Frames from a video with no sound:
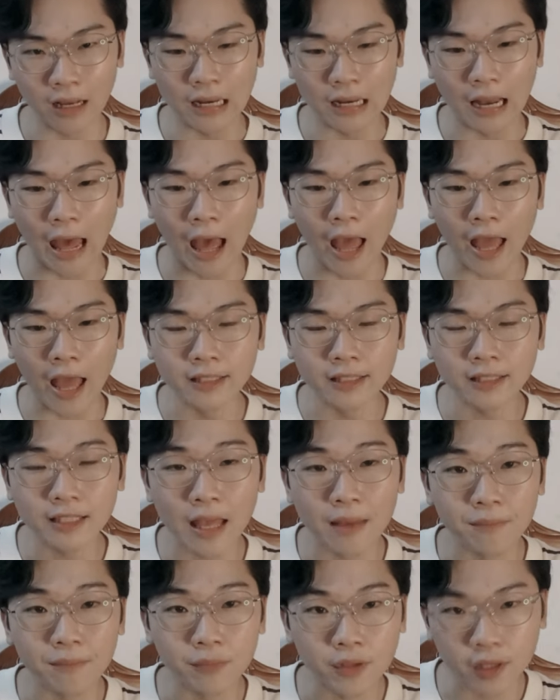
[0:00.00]
là hãy
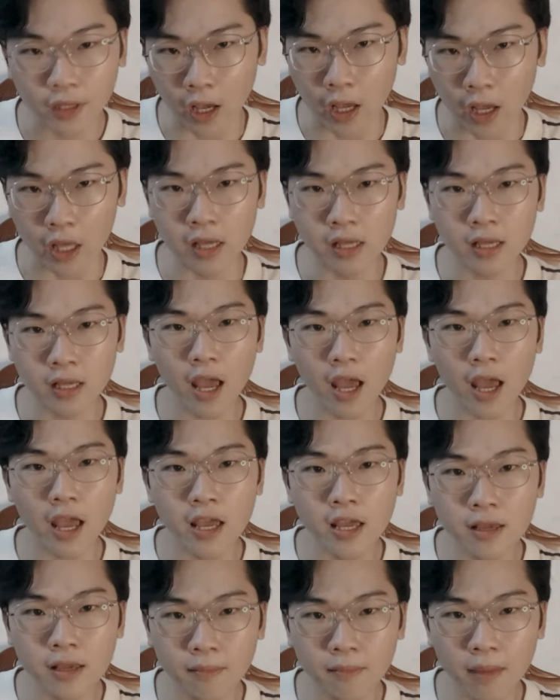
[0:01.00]
xem kỹ cái
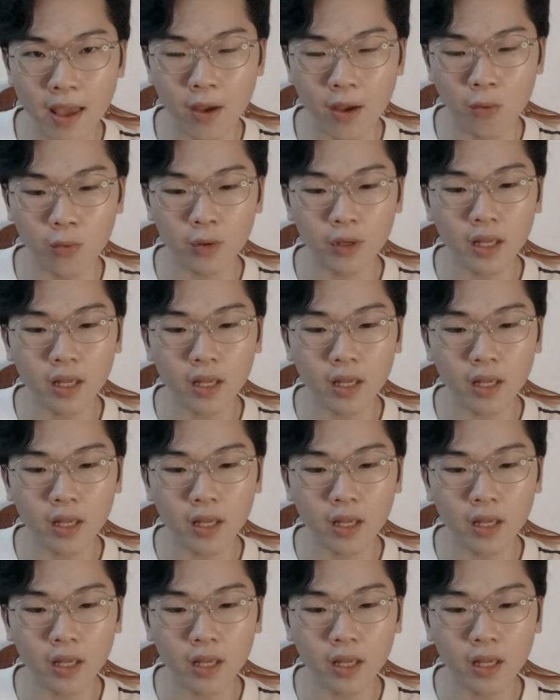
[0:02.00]
email,